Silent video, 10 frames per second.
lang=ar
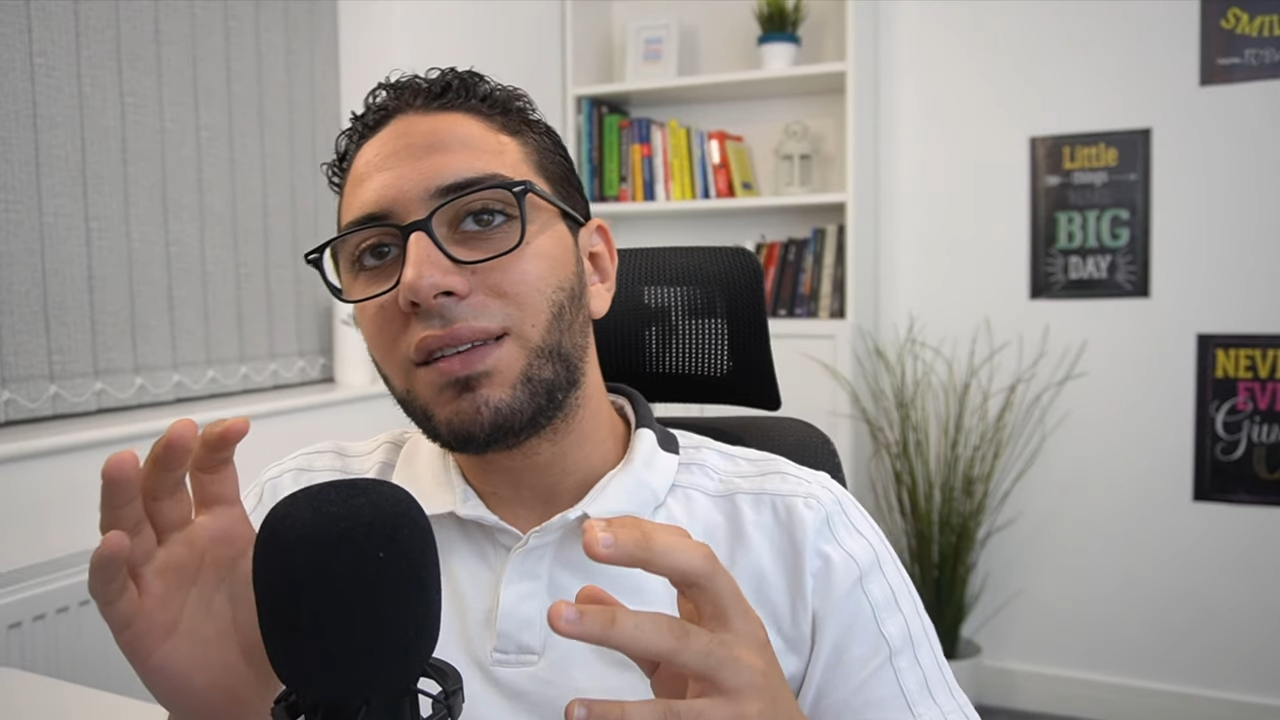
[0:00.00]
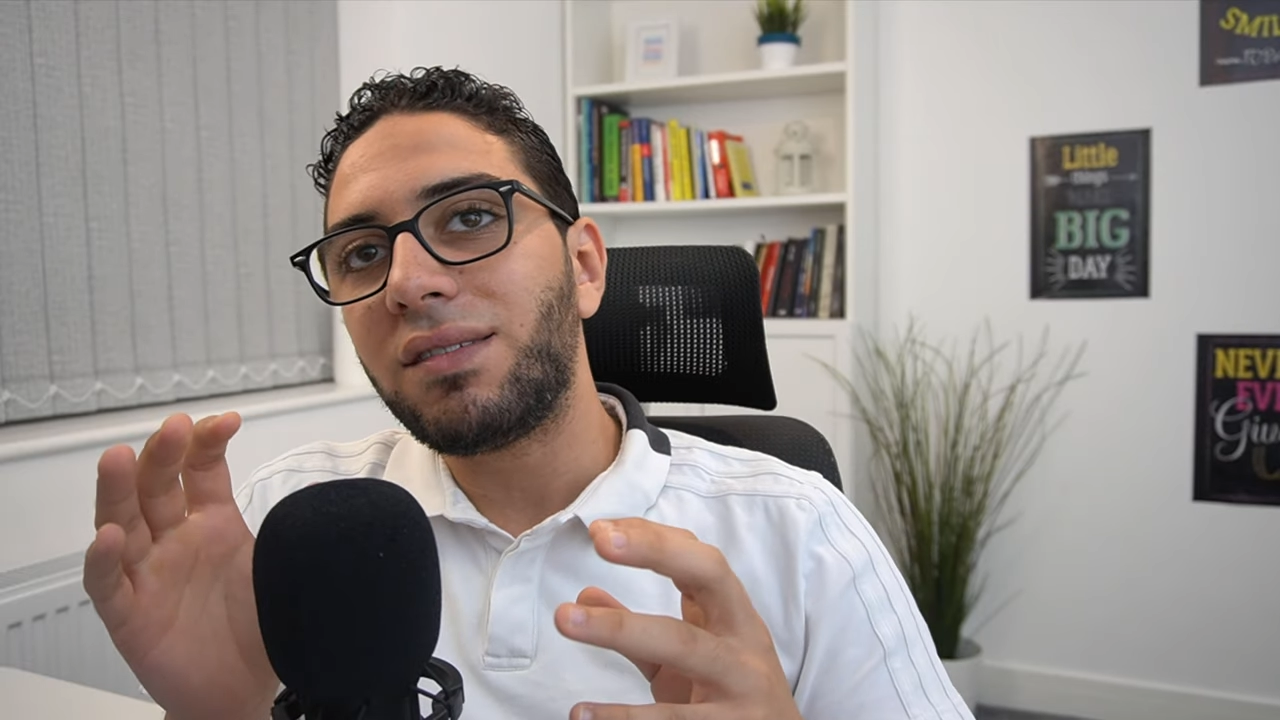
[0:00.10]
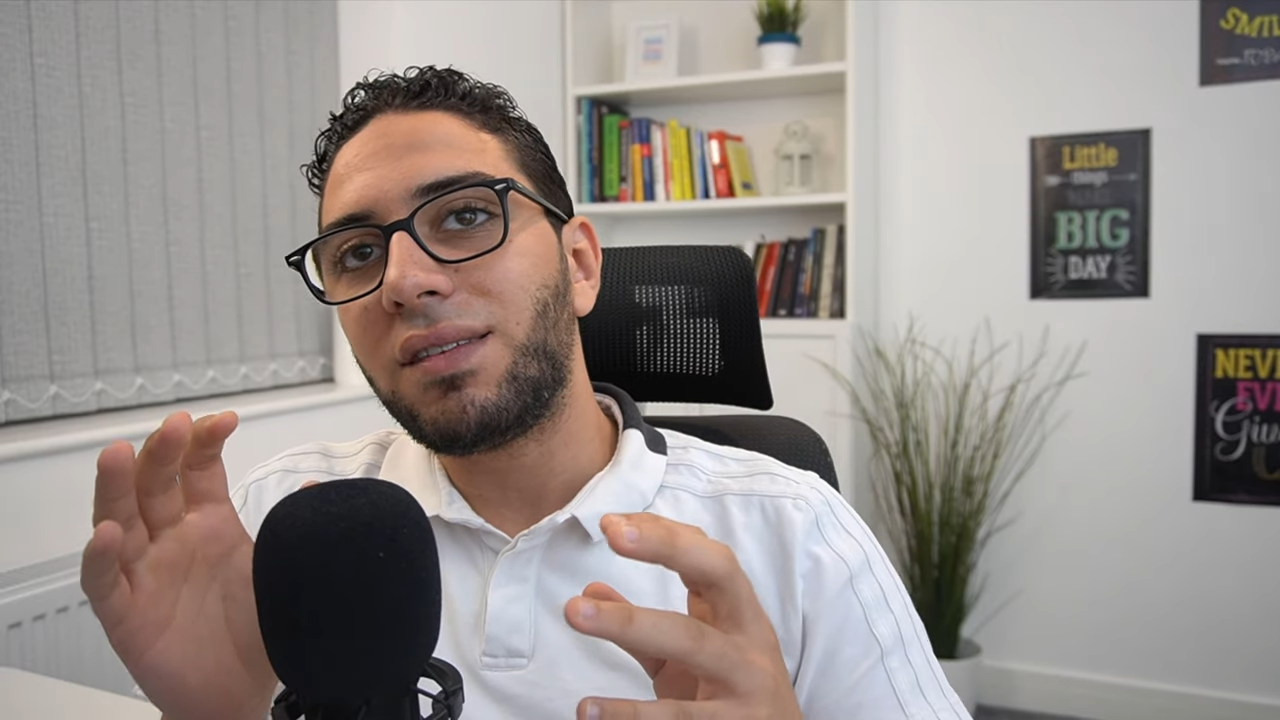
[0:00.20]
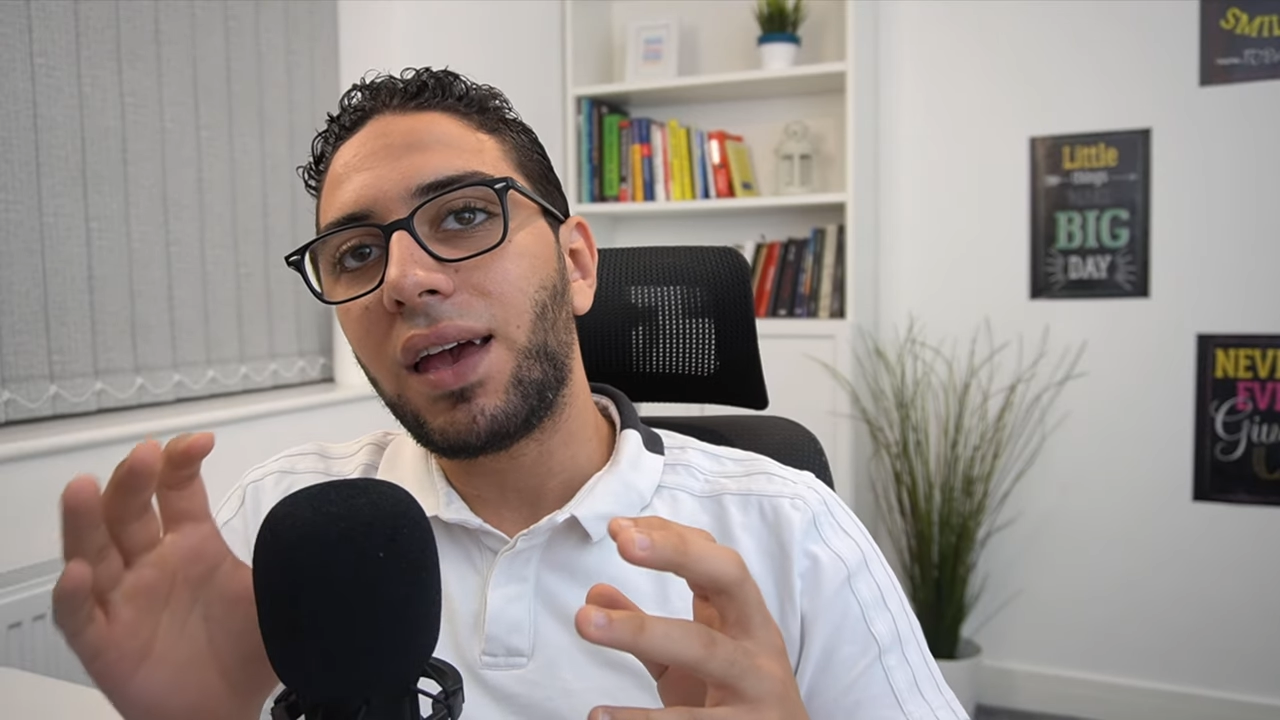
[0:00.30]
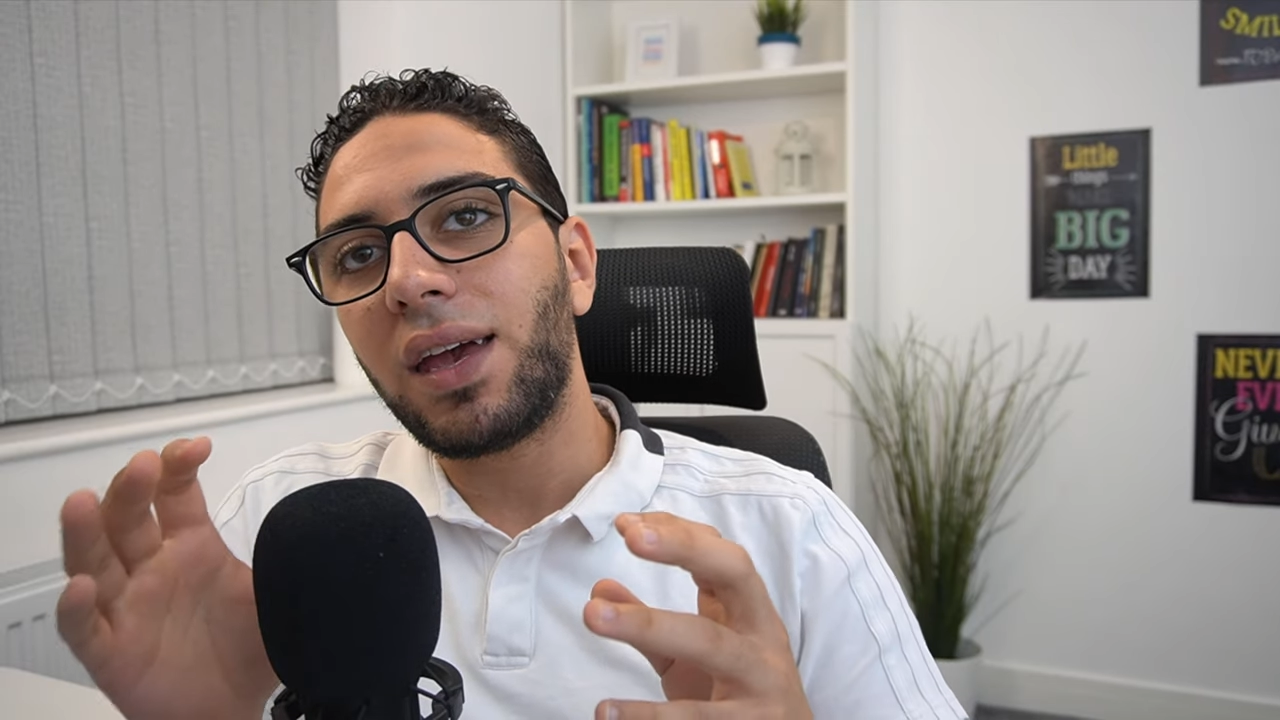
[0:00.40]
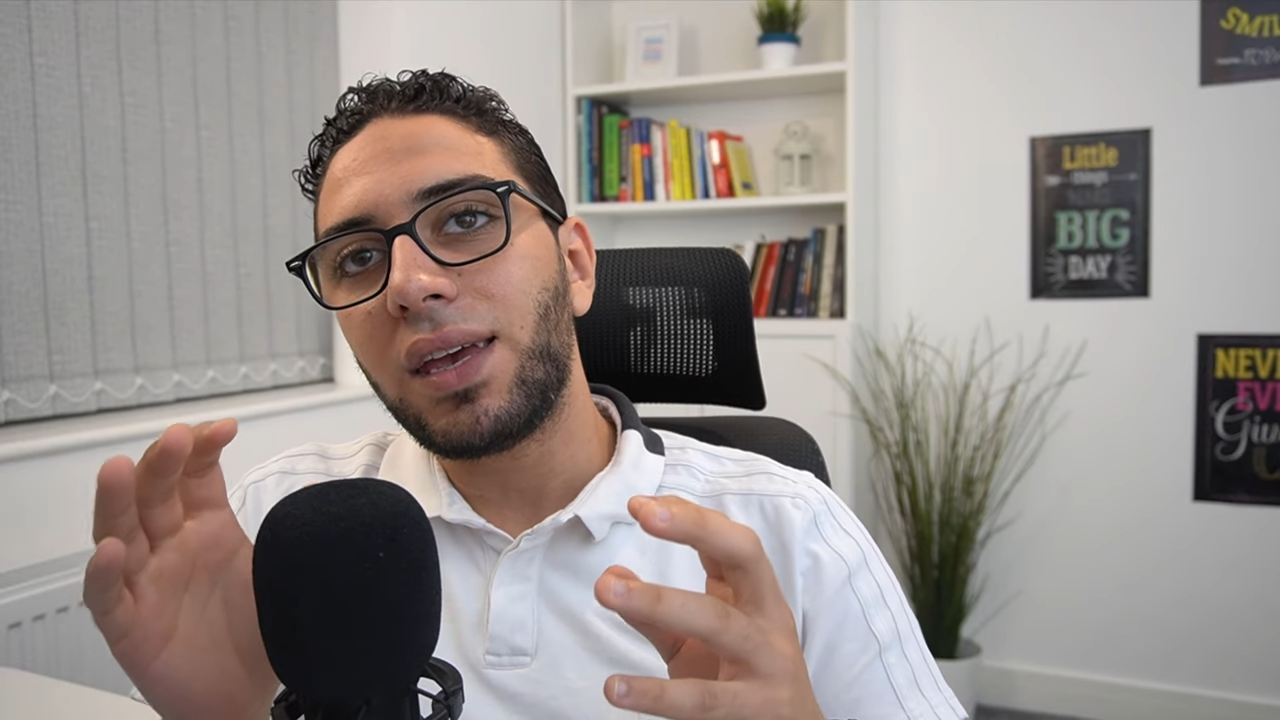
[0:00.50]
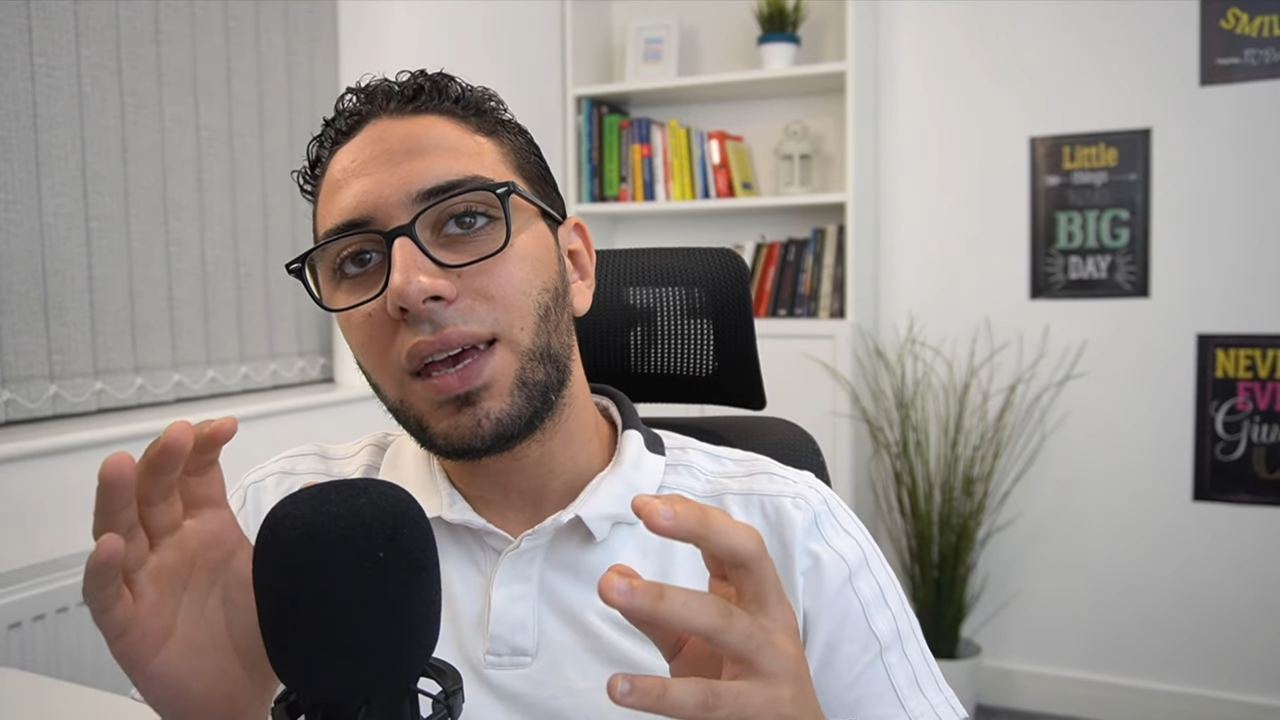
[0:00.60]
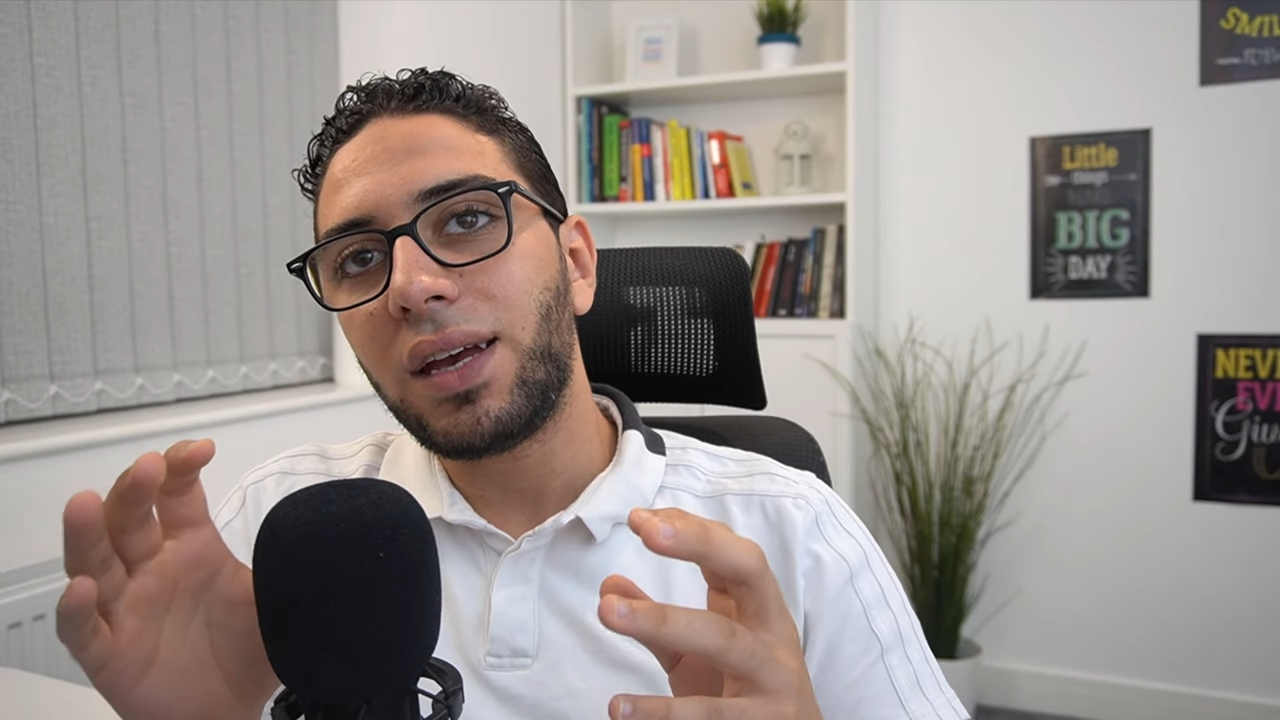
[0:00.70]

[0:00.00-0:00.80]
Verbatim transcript: ازاي